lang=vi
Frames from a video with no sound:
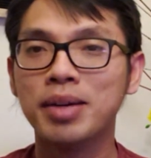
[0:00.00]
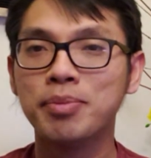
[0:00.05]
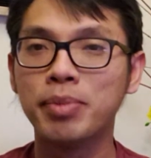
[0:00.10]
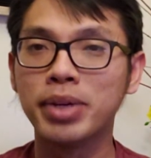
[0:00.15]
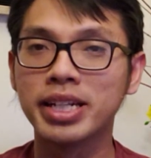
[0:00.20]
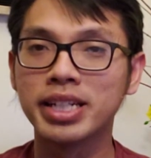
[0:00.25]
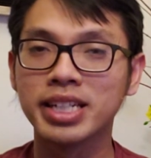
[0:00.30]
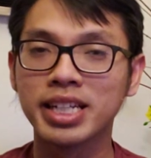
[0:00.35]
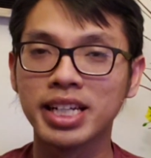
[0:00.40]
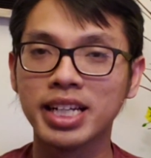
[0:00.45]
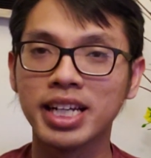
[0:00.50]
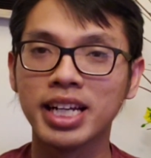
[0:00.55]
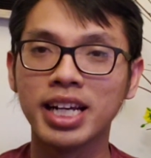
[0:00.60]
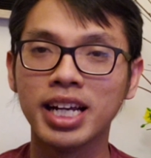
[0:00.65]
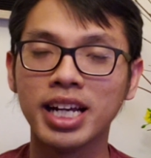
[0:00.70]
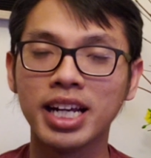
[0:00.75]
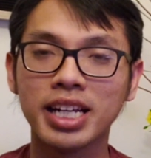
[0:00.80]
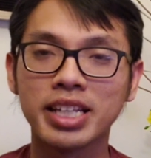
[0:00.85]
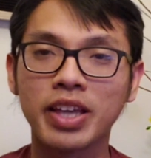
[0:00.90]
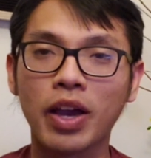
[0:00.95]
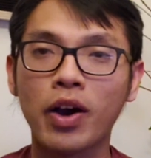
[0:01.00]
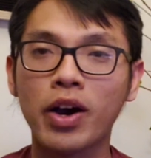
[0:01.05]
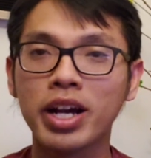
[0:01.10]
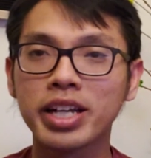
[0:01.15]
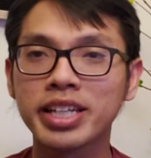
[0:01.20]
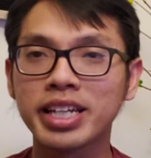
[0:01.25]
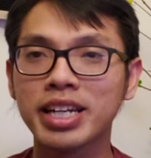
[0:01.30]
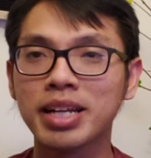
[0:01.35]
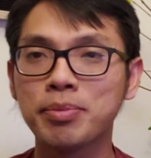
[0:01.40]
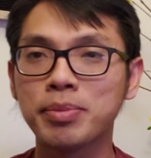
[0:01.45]
mình à,
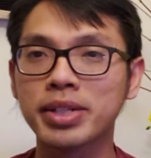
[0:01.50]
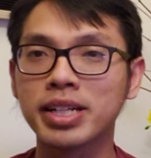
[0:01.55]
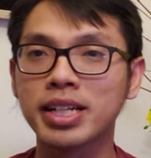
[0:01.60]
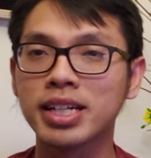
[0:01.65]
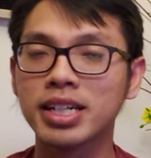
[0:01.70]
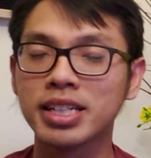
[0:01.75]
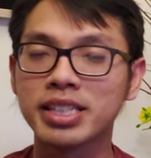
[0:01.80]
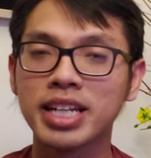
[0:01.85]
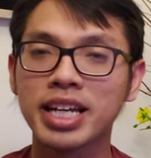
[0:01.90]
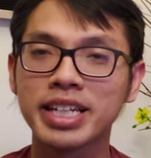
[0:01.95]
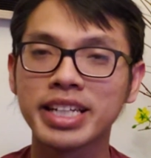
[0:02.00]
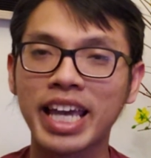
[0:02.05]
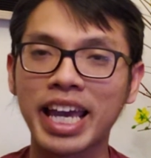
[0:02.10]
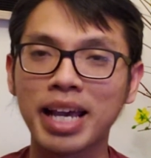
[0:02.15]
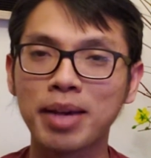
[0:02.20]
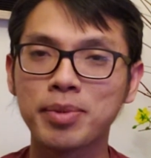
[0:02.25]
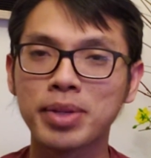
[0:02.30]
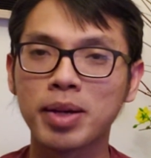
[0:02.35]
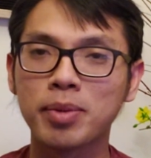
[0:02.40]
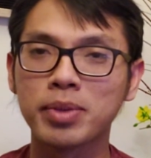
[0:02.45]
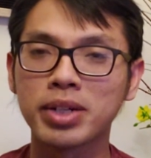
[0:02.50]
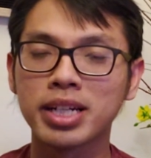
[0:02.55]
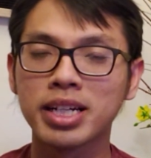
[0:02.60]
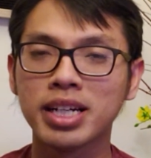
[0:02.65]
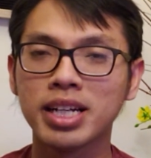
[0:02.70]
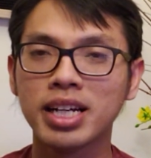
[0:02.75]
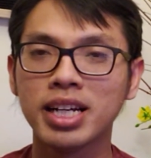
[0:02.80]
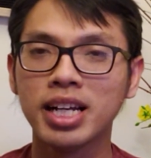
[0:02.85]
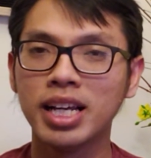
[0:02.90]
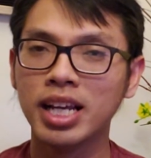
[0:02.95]
nhỏ cho nên mình ờ, đơn giản mình không
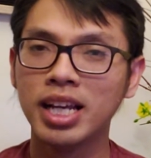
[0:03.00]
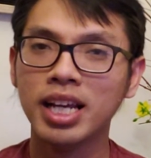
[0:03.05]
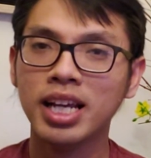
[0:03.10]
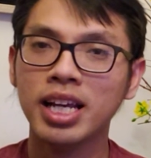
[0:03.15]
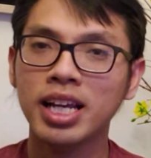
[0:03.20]
có